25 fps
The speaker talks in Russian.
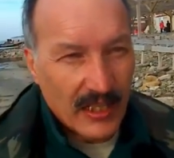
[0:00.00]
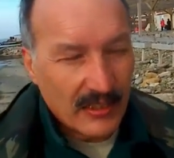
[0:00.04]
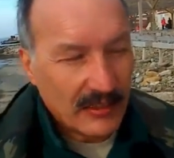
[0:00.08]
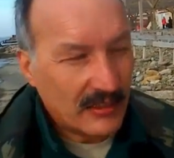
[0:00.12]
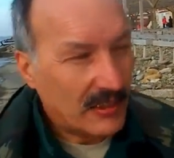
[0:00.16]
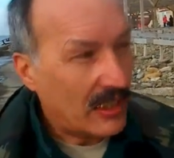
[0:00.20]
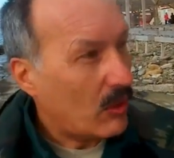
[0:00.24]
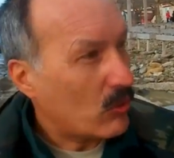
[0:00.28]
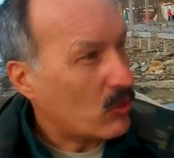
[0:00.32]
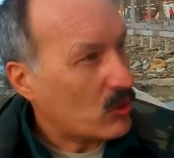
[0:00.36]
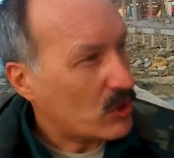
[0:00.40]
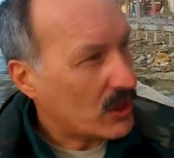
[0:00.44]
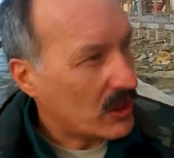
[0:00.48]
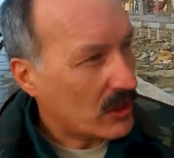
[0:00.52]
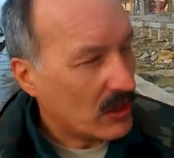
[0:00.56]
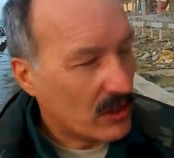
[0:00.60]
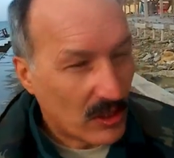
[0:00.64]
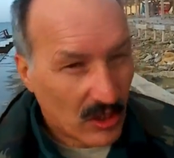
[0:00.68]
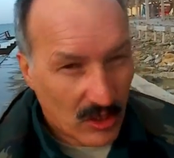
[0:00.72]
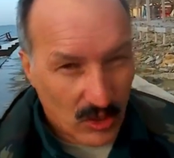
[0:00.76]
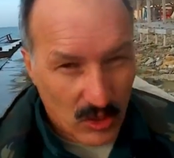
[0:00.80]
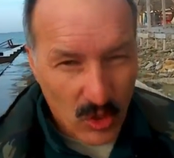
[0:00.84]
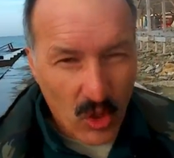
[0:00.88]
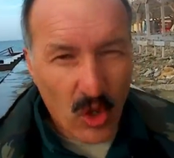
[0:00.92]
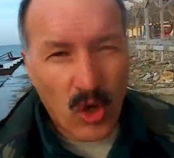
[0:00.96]
А когда
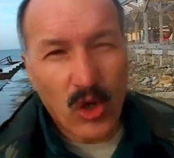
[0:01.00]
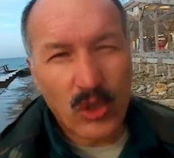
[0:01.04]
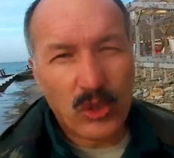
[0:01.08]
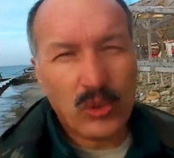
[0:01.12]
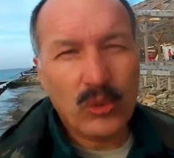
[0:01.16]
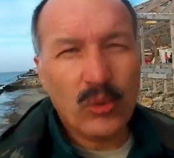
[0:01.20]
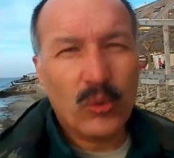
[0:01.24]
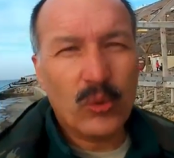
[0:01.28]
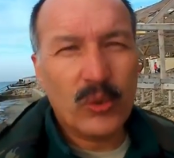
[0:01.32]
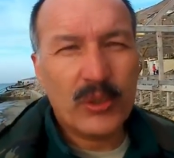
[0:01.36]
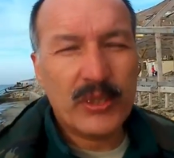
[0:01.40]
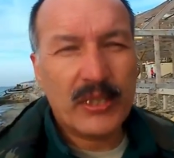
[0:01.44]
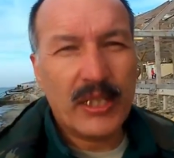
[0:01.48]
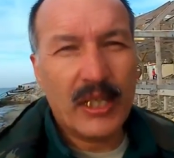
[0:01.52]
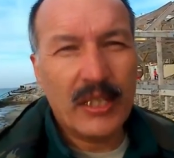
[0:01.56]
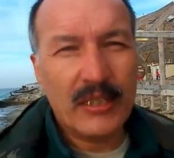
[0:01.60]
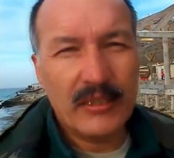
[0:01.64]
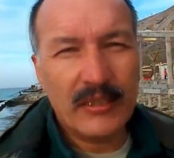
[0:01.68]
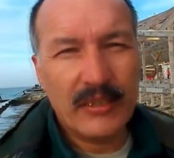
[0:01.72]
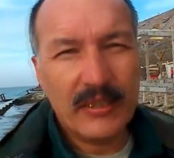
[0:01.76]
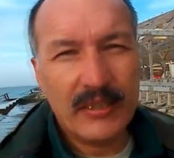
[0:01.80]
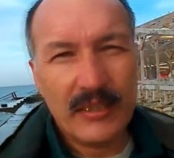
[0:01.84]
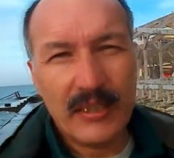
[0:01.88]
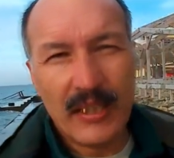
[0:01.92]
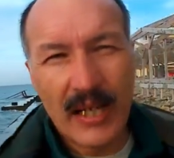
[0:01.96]
уже
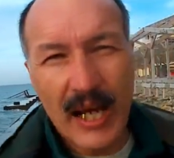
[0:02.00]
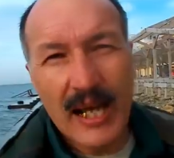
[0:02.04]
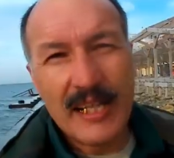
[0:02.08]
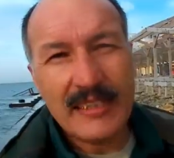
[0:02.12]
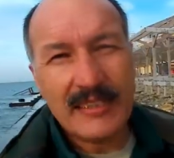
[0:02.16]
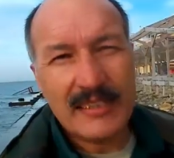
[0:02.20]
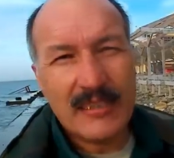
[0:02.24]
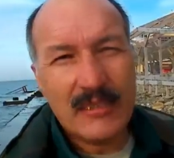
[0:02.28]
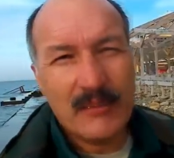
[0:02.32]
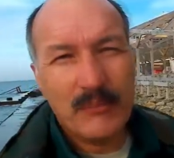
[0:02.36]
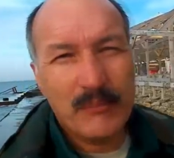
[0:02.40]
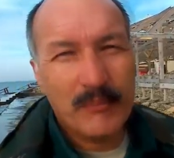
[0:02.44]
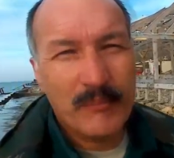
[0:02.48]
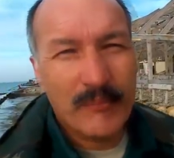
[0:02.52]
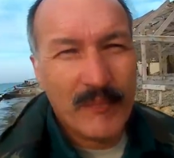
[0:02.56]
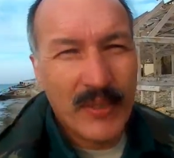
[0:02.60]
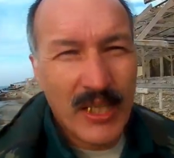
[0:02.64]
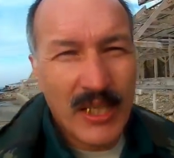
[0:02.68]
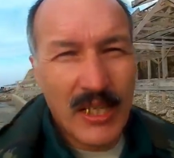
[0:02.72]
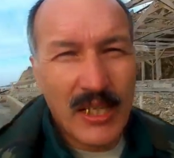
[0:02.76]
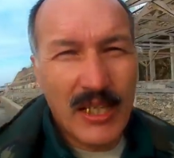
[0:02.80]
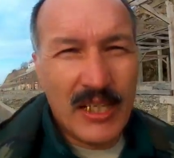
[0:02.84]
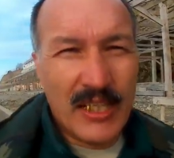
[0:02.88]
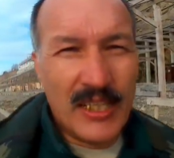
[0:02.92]
грохнулся на земь,